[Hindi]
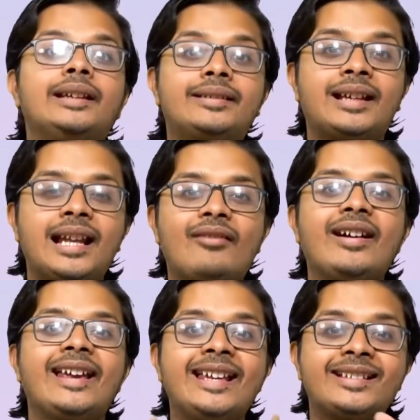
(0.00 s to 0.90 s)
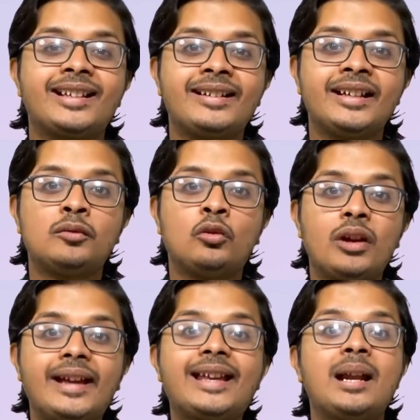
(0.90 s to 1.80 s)
इसके अलावा एसर ने तो
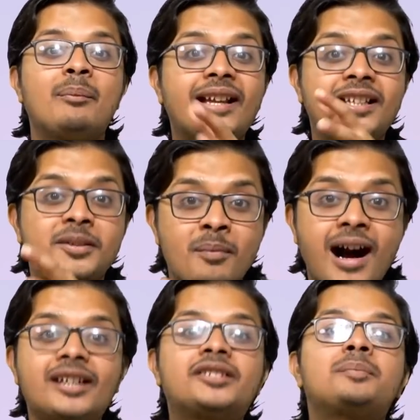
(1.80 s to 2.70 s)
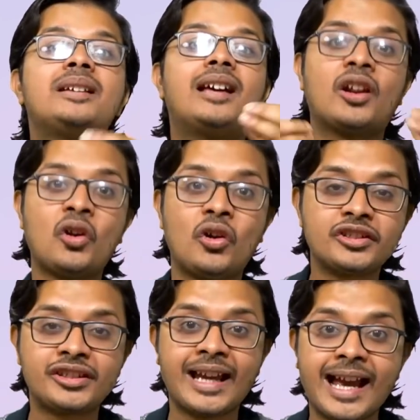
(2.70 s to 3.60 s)
बोला कि यार हमने एक स्मार्ट स्पीकर
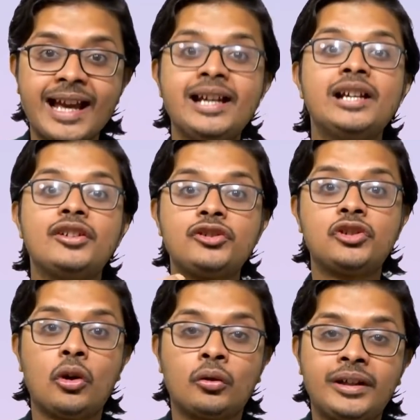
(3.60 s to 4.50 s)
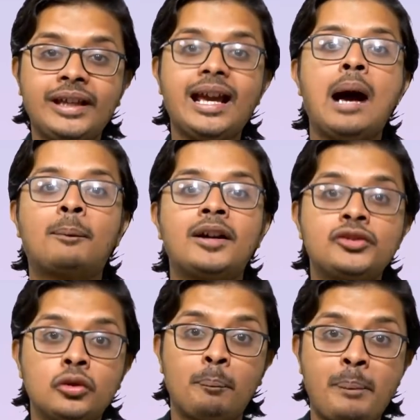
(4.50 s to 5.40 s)
लॉन्च किया है जो कि आपका
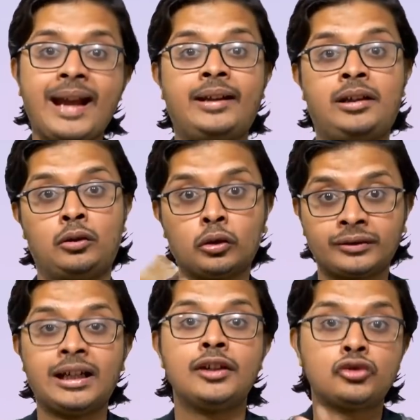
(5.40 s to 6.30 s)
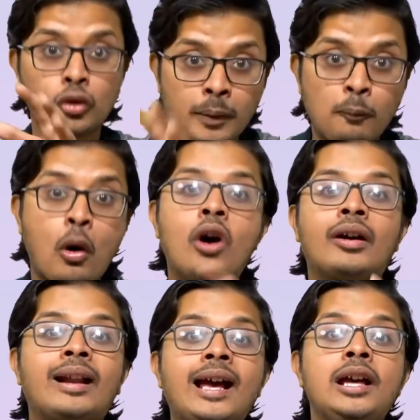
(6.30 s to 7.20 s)
जो पेट कुत्ता जो भी
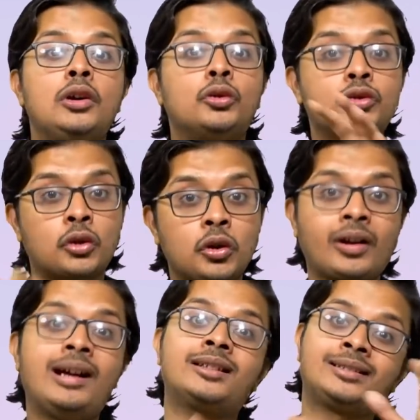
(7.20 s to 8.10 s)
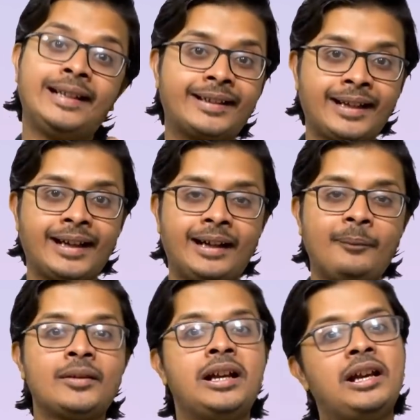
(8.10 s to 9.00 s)
भौंक रहा है उसको ट्रांसलेट करेगा
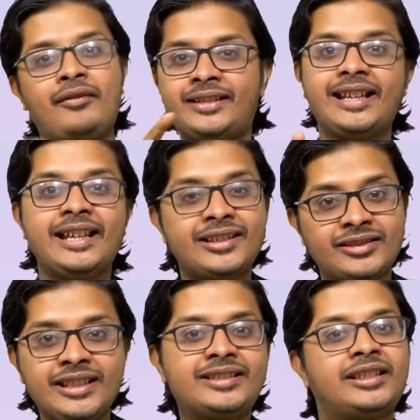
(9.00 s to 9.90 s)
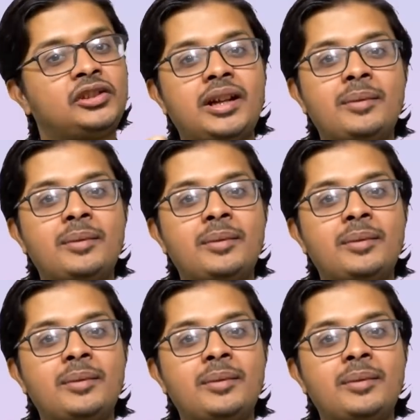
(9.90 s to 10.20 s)
वैसे इस चीज़ की तो